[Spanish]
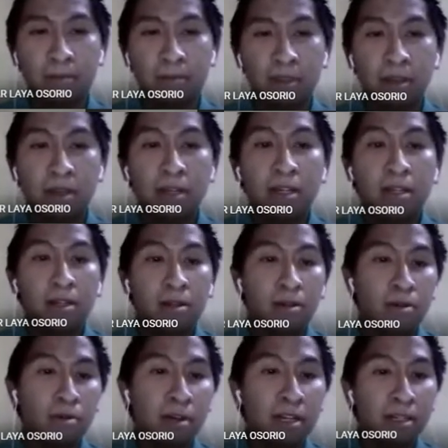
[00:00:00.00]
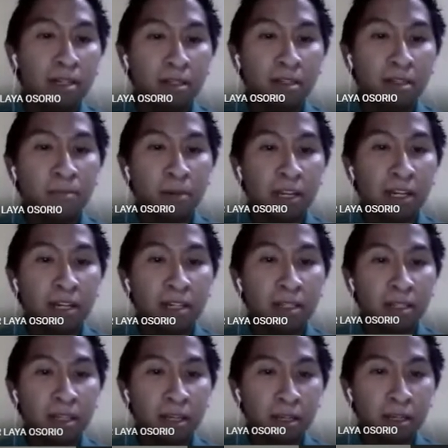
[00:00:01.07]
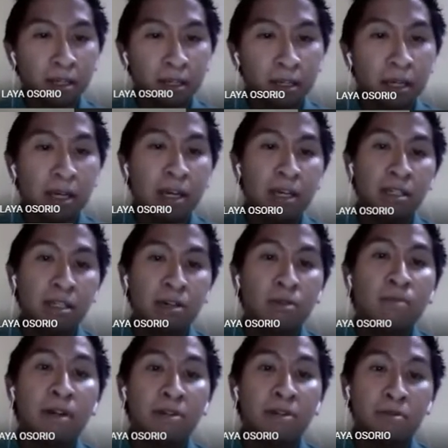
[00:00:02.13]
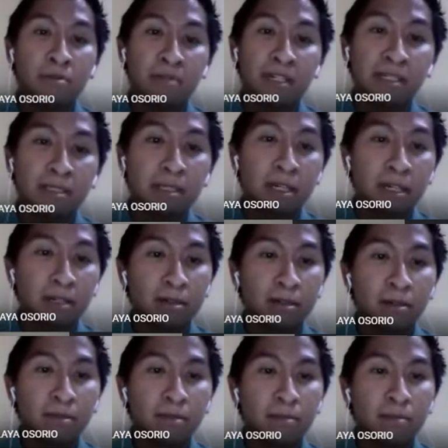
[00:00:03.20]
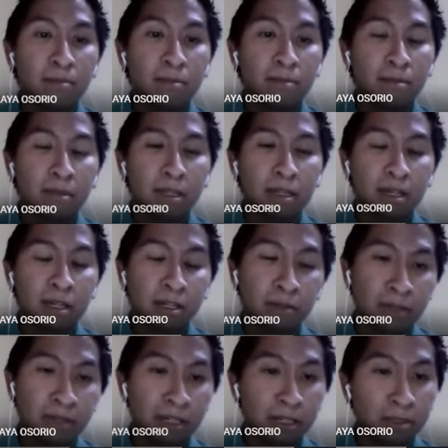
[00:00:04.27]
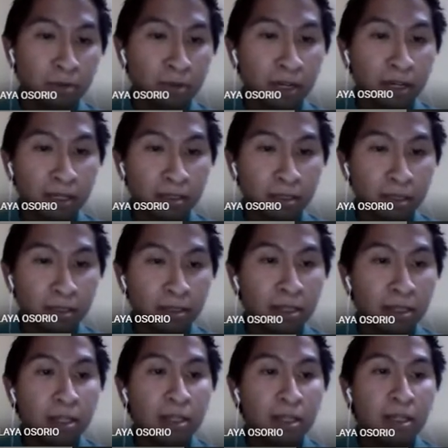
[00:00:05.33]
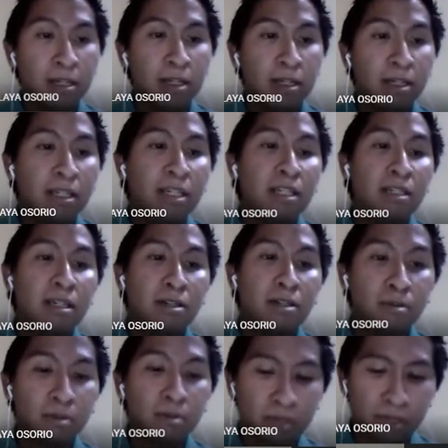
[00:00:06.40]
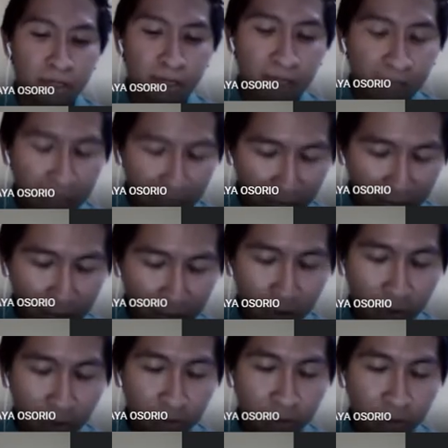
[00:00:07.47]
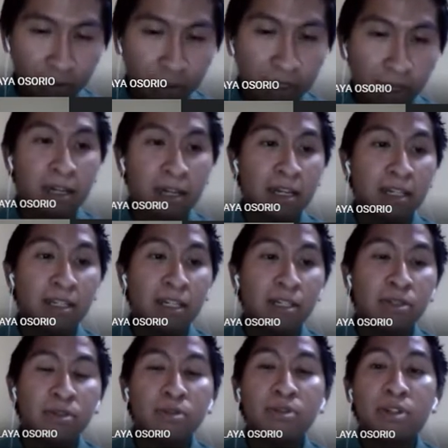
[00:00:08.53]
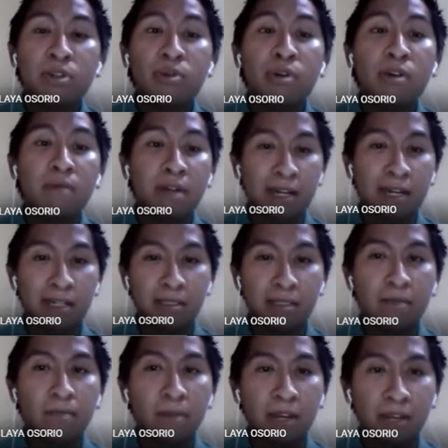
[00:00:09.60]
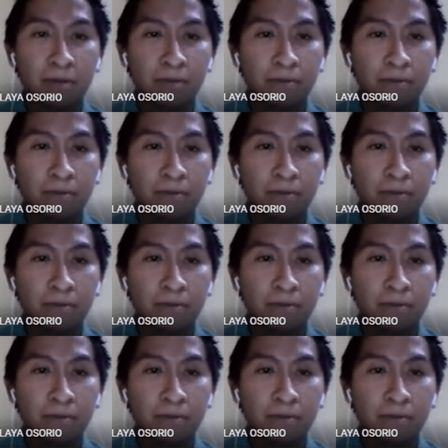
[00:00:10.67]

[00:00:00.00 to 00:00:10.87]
lo cual implica de que haya un mayor bienestar a nivel de naturaleza y que, y que ello conlleva a la generación de nuevas clases de empleo